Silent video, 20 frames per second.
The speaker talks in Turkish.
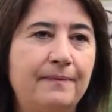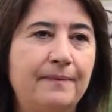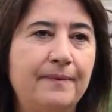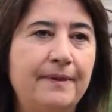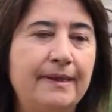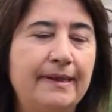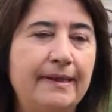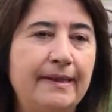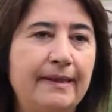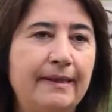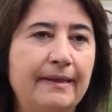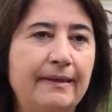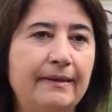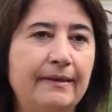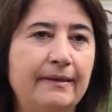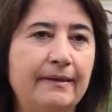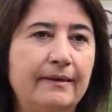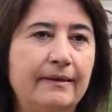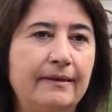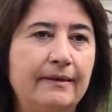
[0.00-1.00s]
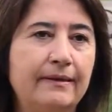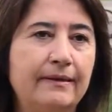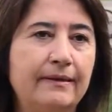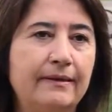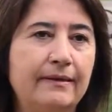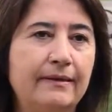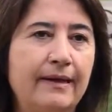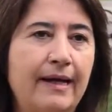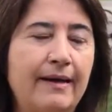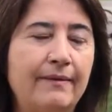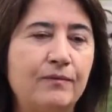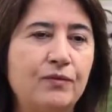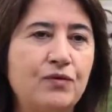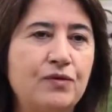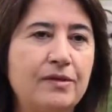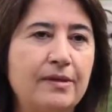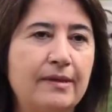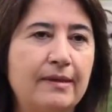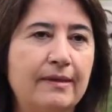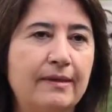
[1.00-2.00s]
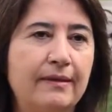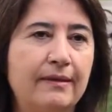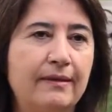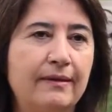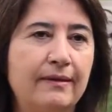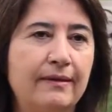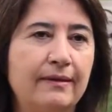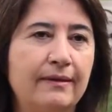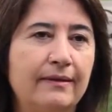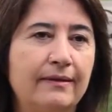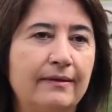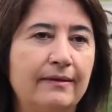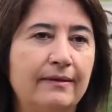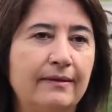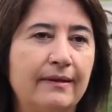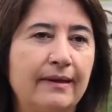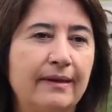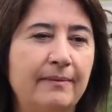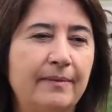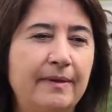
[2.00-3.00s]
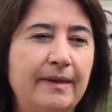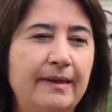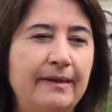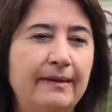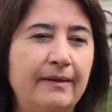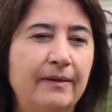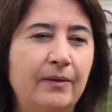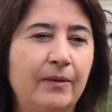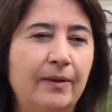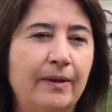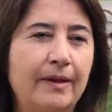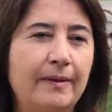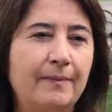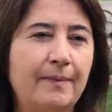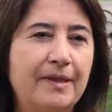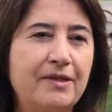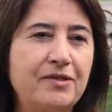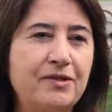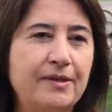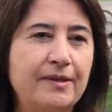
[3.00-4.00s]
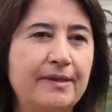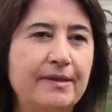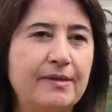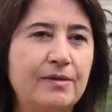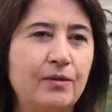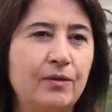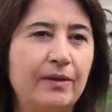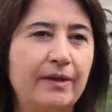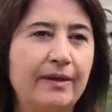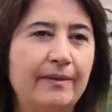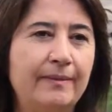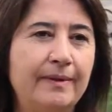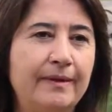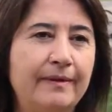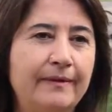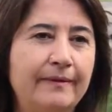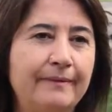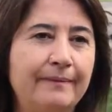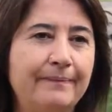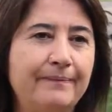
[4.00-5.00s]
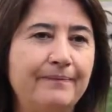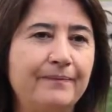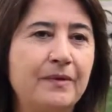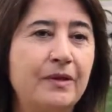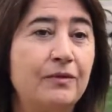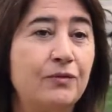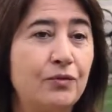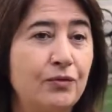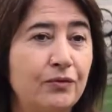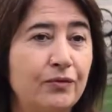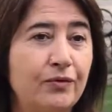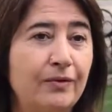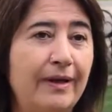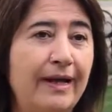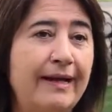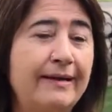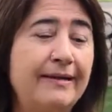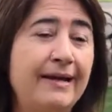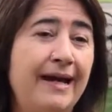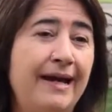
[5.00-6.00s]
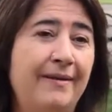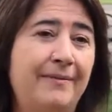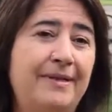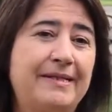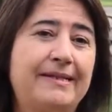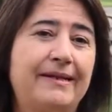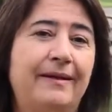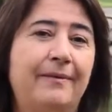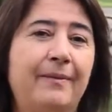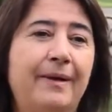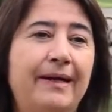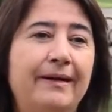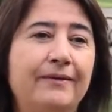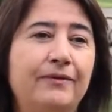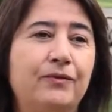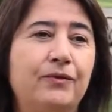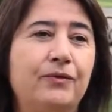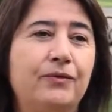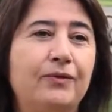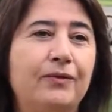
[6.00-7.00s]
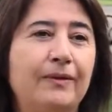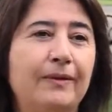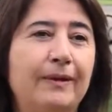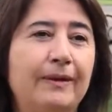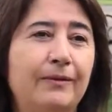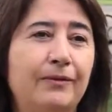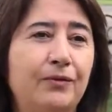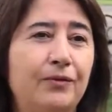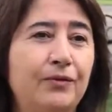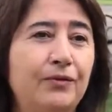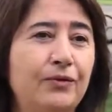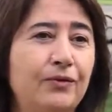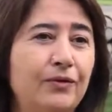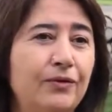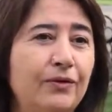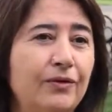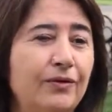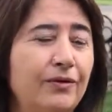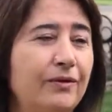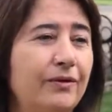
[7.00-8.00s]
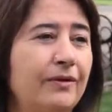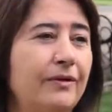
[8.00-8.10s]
Yine yani müzikle ilgili olarak başka ne söyleyebilirim? Türküler, mesela ben türküle, türküyü